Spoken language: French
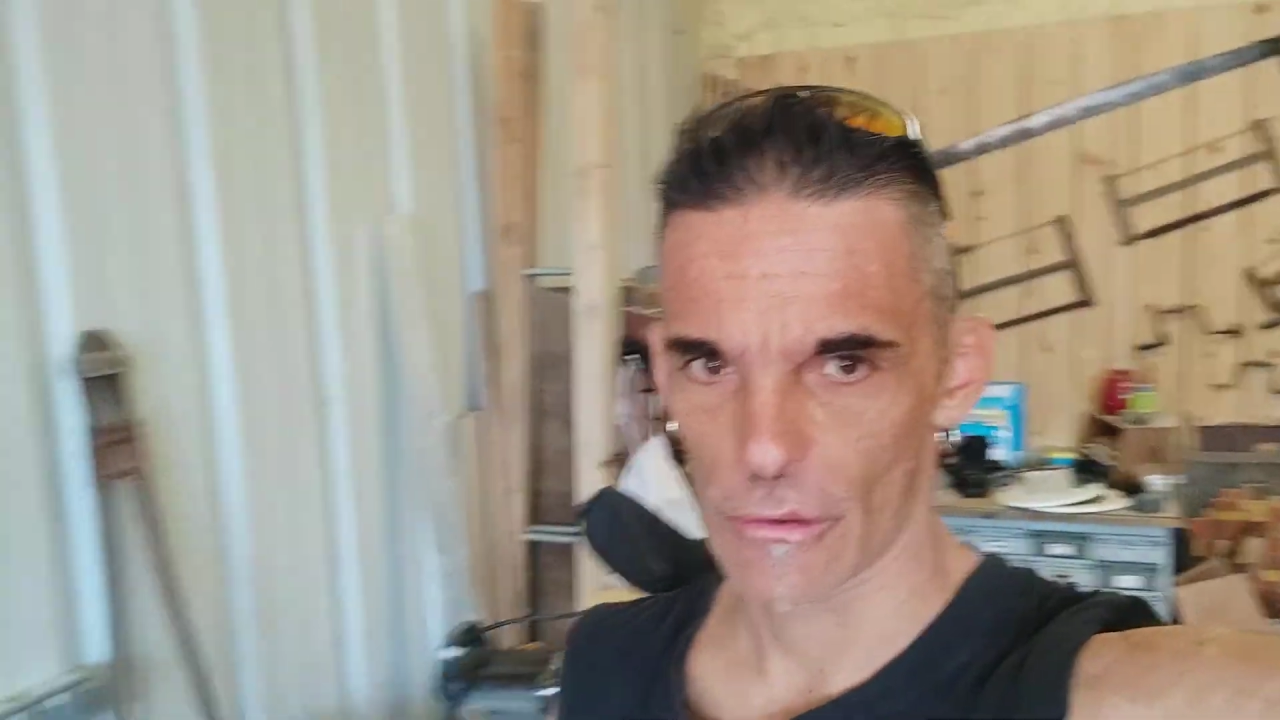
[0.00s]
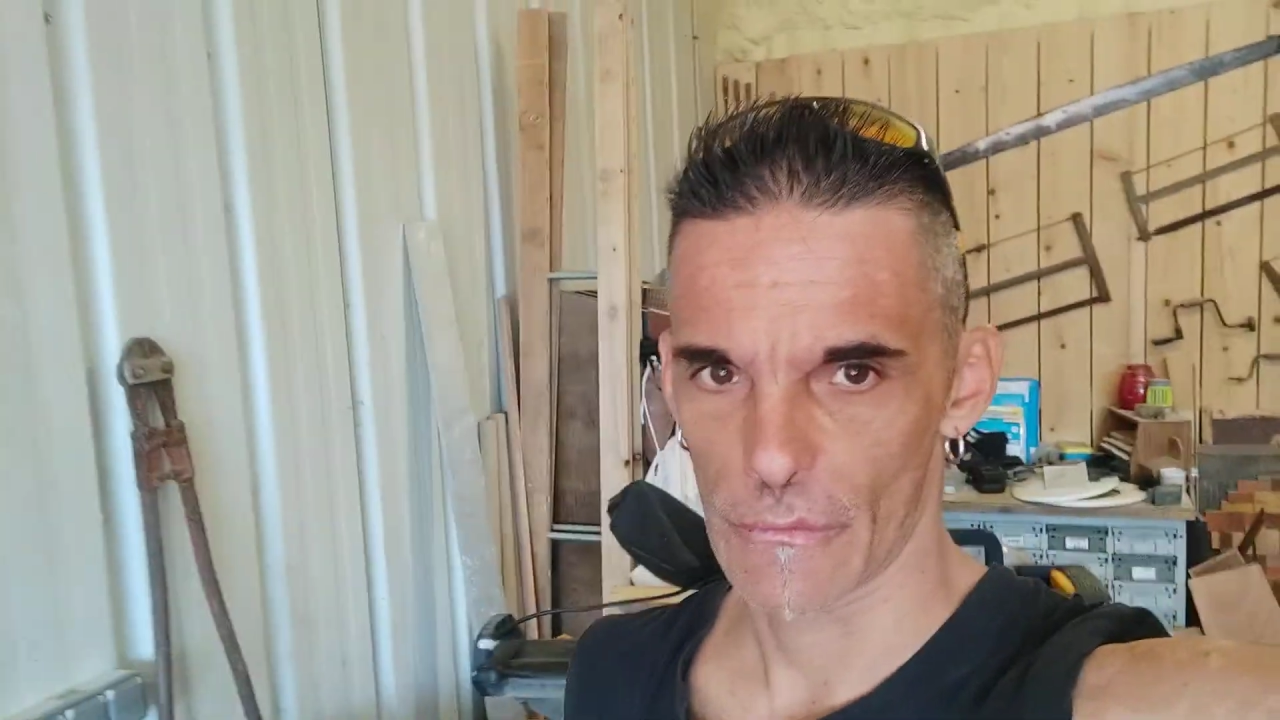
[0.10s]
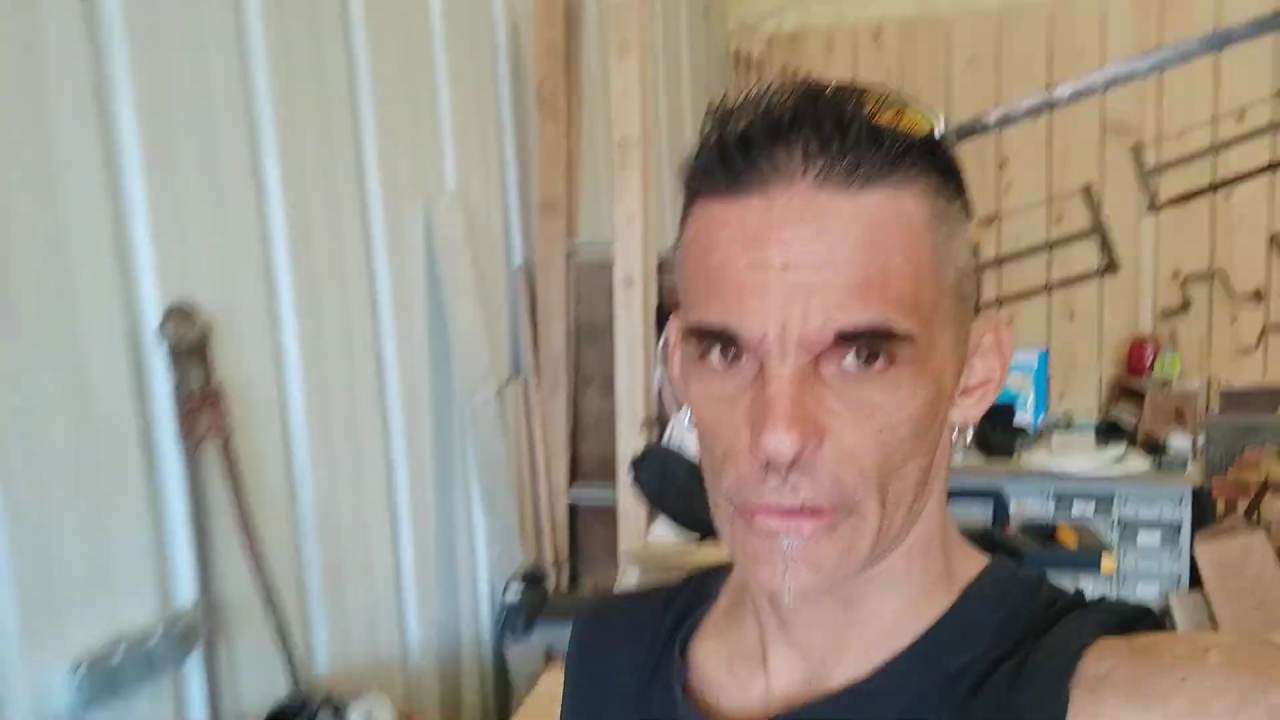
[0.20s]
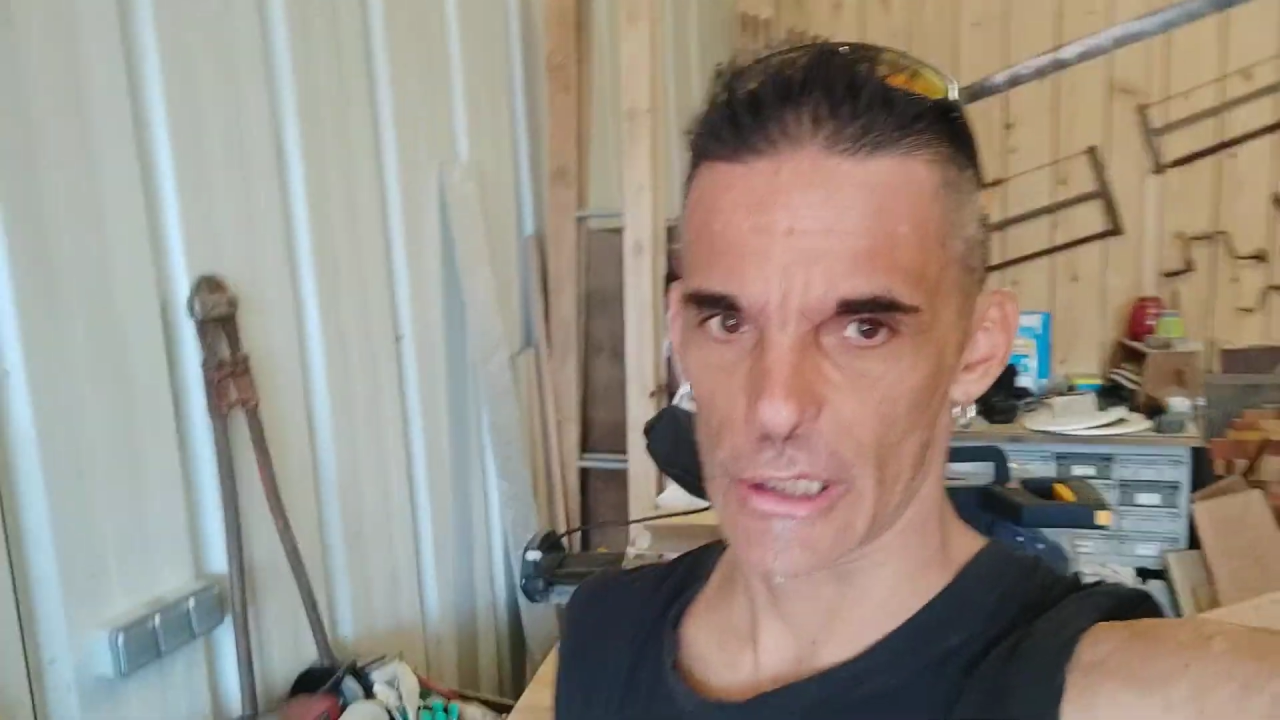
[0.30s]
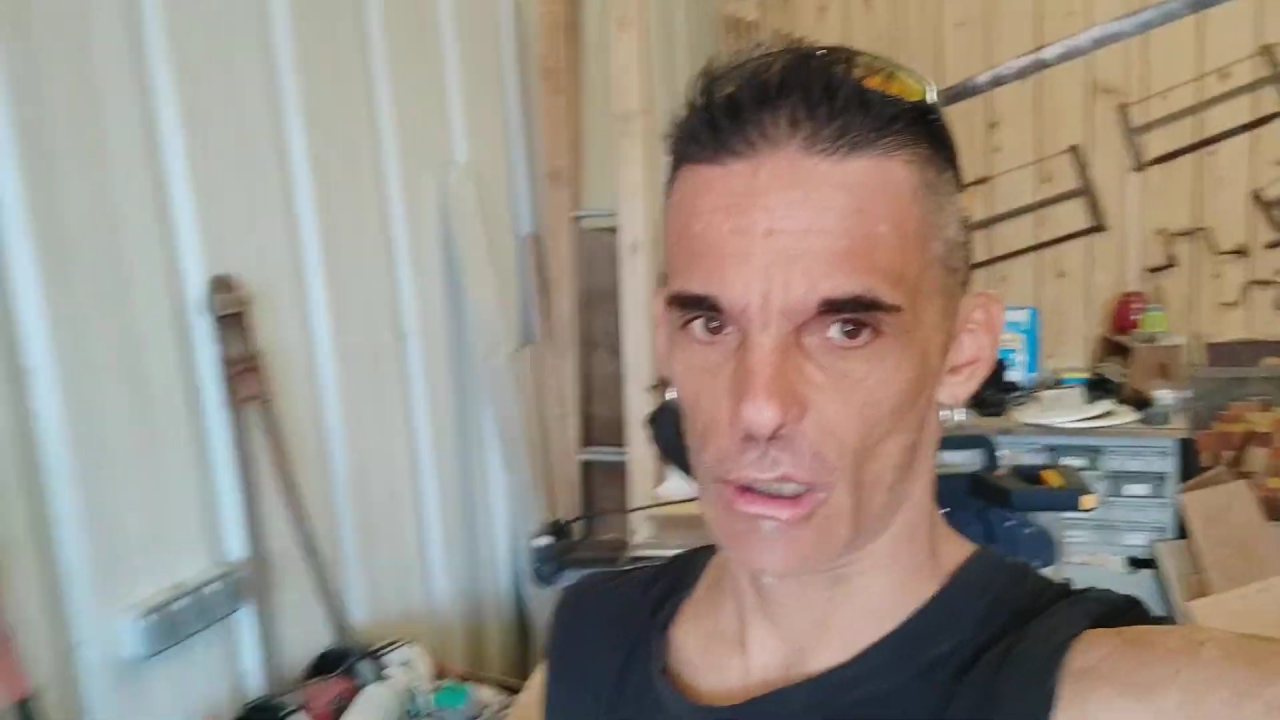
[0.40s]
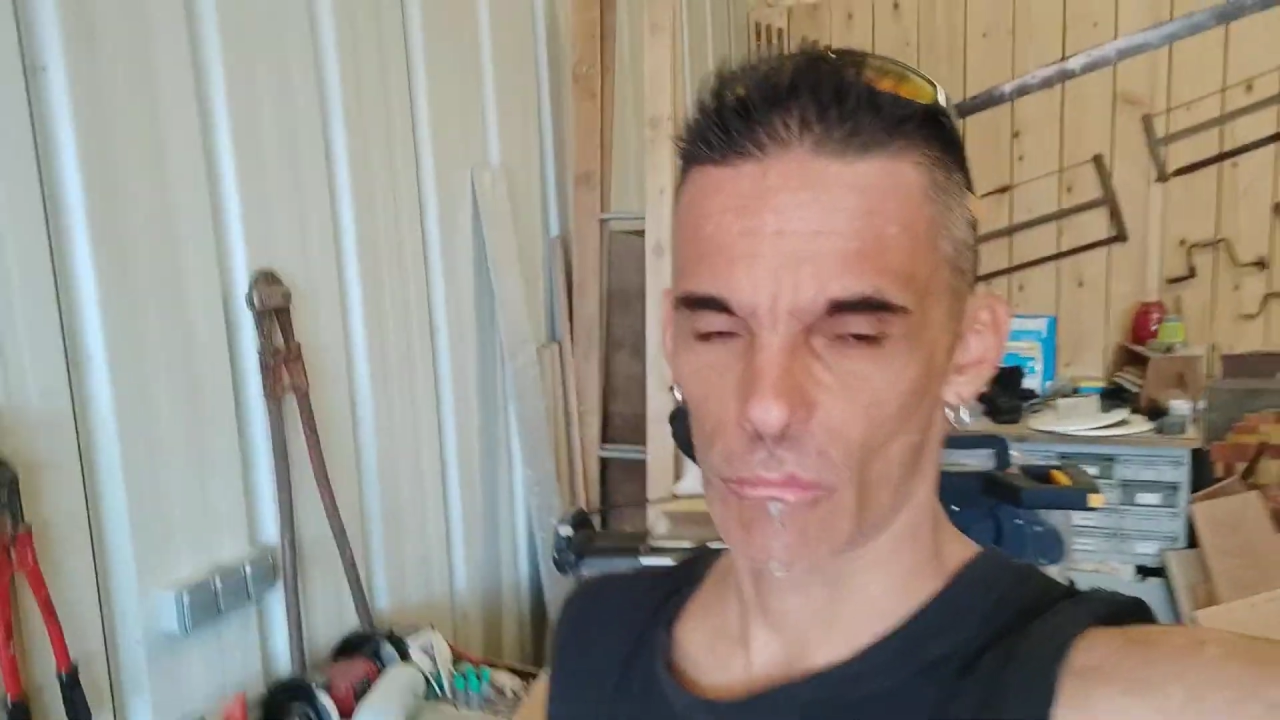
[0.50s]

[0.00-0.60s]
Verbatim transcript: vais devenir